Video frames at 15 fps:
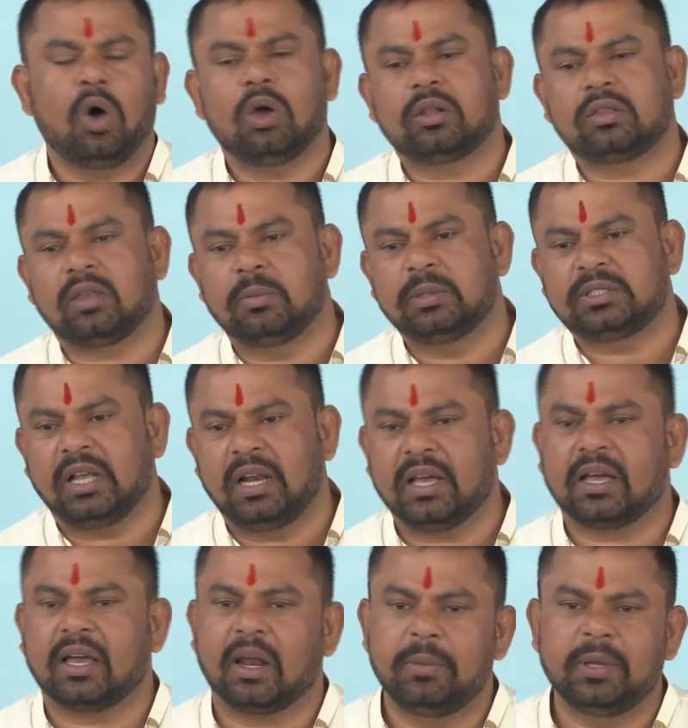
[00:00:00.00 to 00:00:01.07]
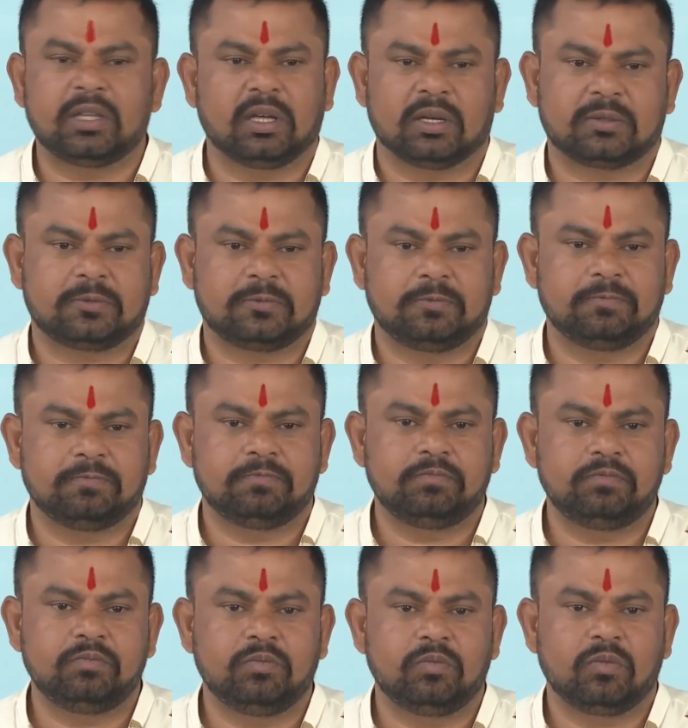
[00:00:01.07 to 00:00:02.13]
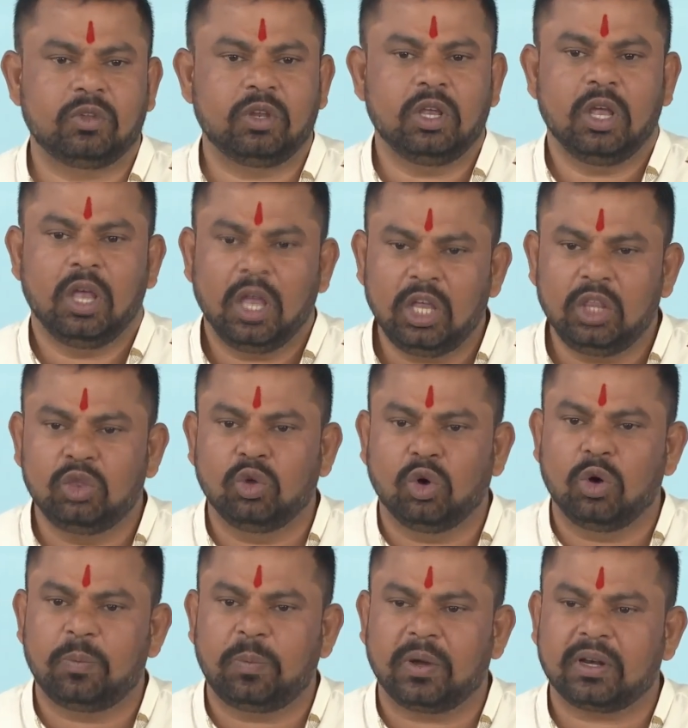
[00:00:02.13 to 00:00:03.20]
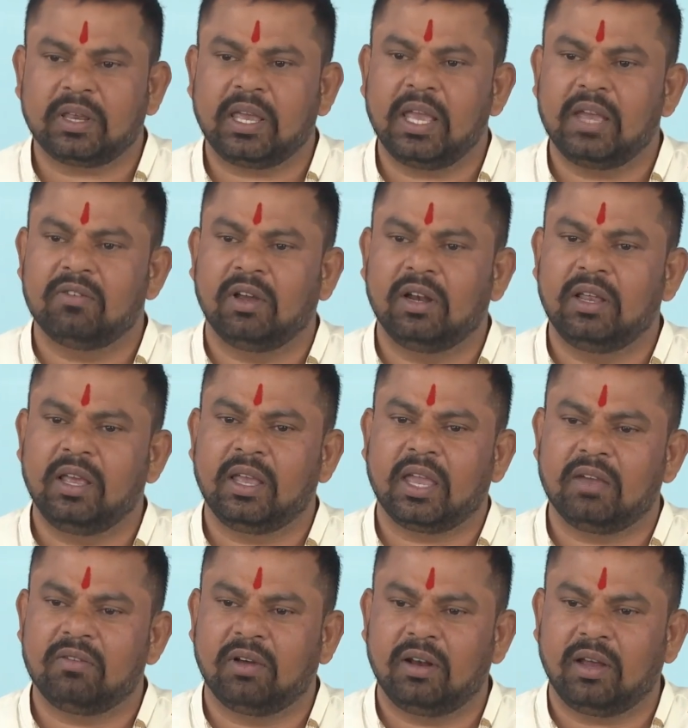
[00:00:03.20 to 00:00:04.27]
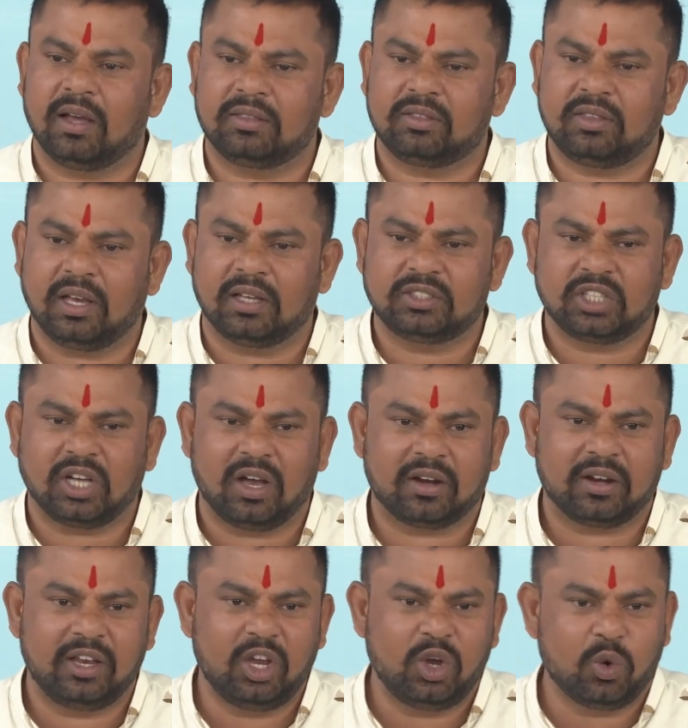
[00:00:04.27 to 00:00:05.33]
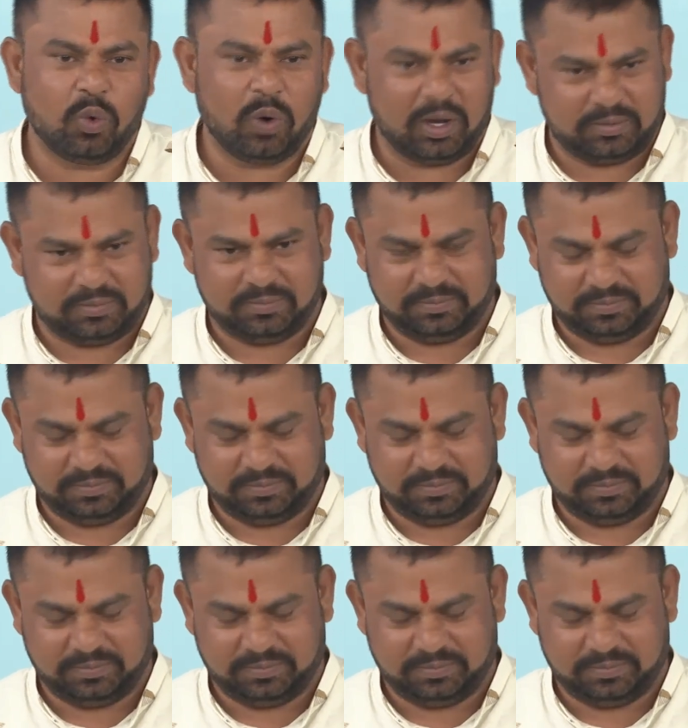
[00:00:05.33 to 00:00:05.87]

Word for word: और तब से लेकर अभी तक हिंदुओं पर केवल ही केवल अत्याचार ही हुआ